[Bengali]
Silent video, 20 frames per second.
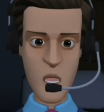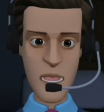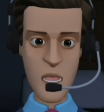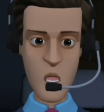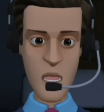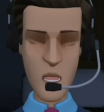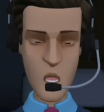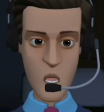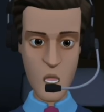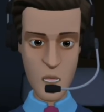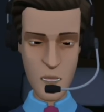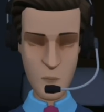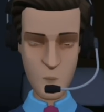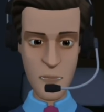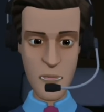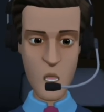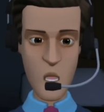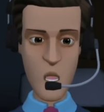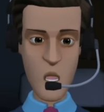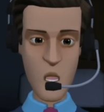হচ্ছে সেটা না
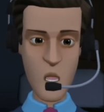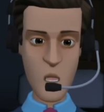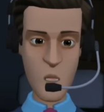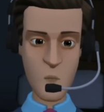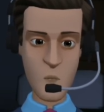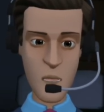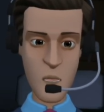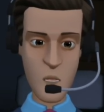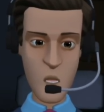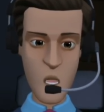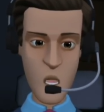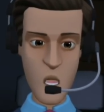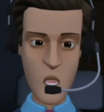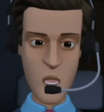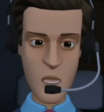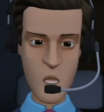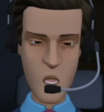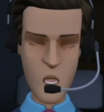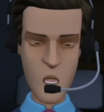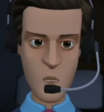
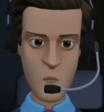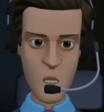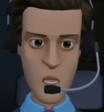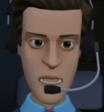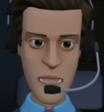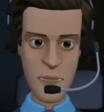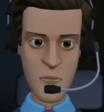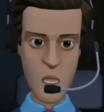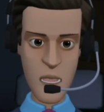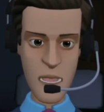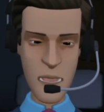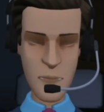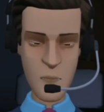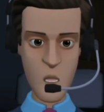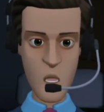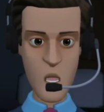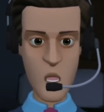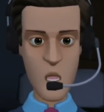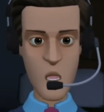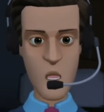অ্যানাউন্সমেন্ট নিয়ে তাই
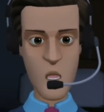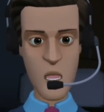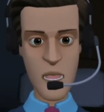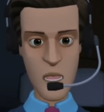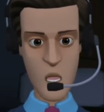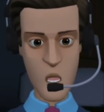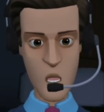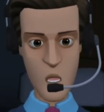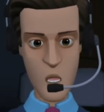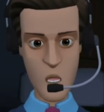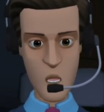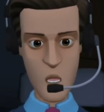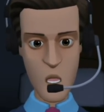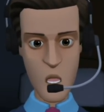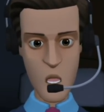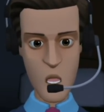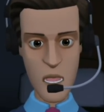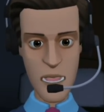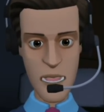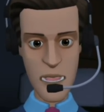জন্য আর কিছু বললাম না
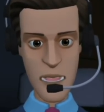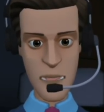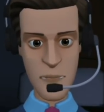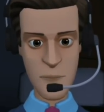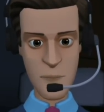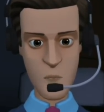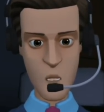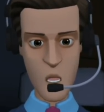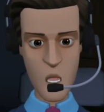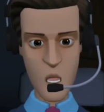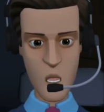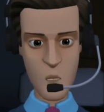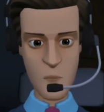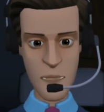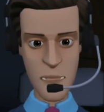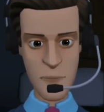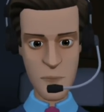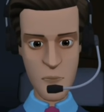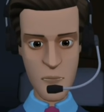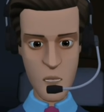অ্যানাউন্সমেন্ট হওয়ার
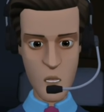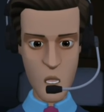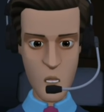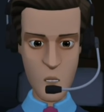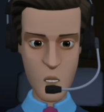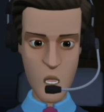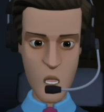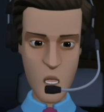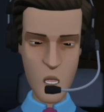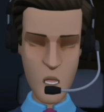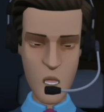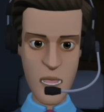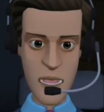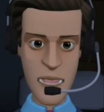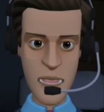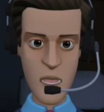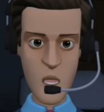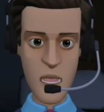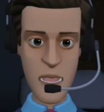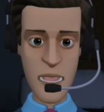কথা খুব তাড়াতাড়ি
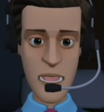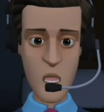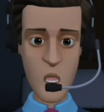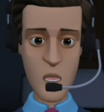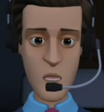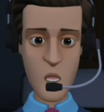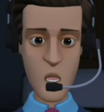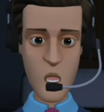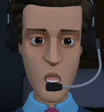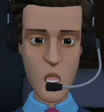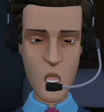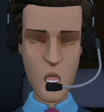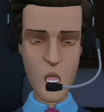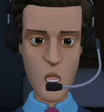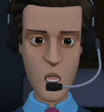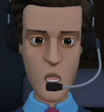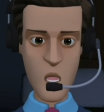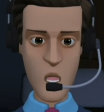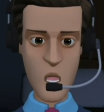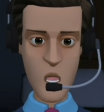সেটা দেখা যাক কত
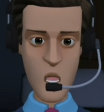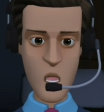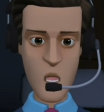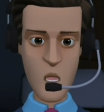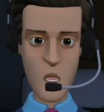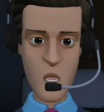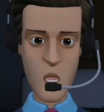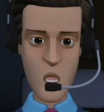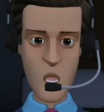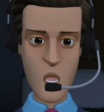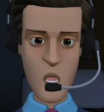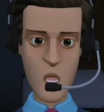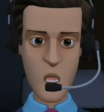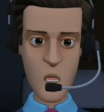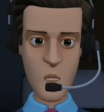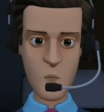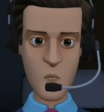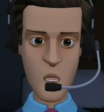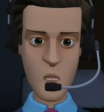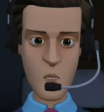তাড়াতাড়ি হয়
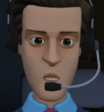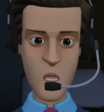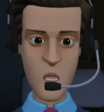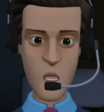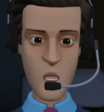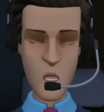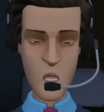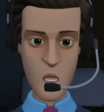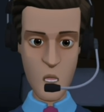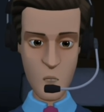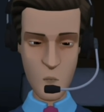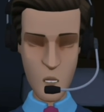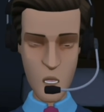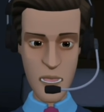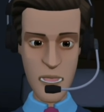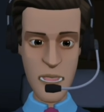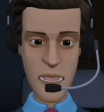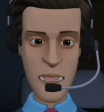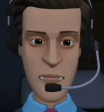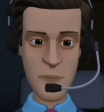তবে ষোলো
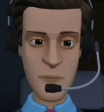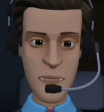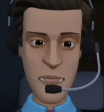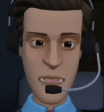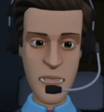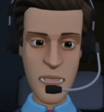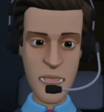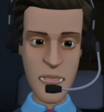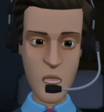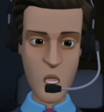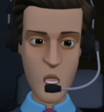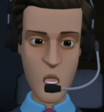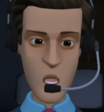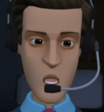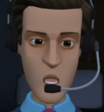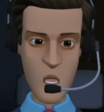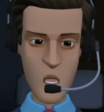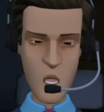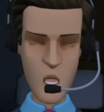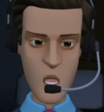তারিখের মধ্যে
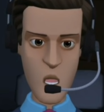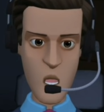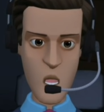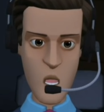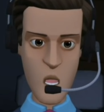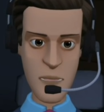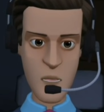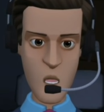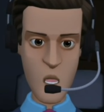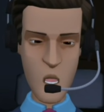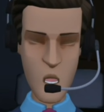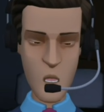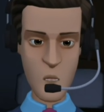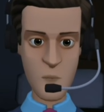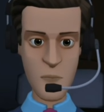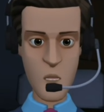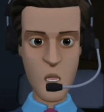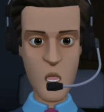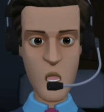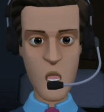ইস্টবেঙ্গল
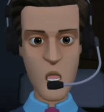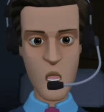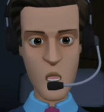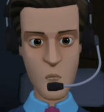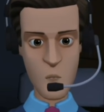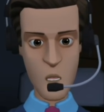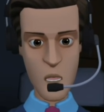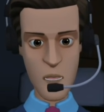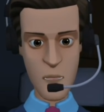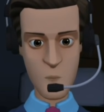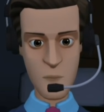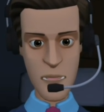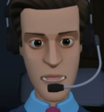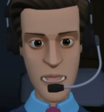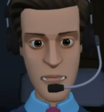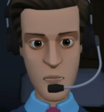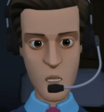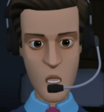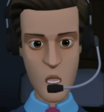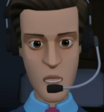ইন্ডিয়ান স্কোয়াড
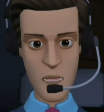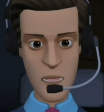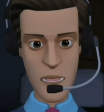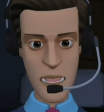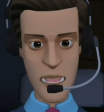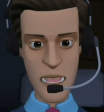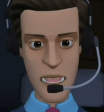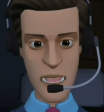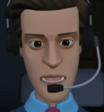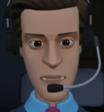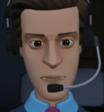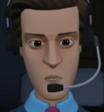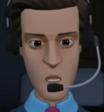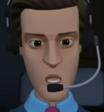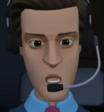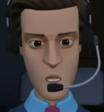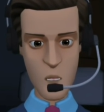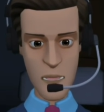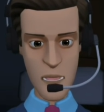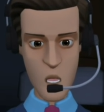গোয়া যাচ্ছে এটা ফিক্সড
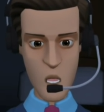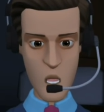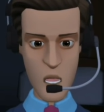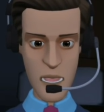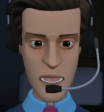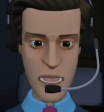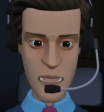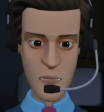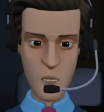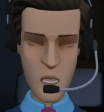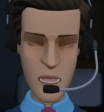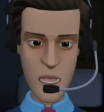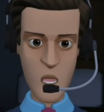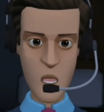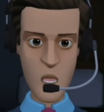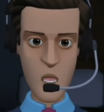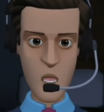আছে এখনও পর্যন্ত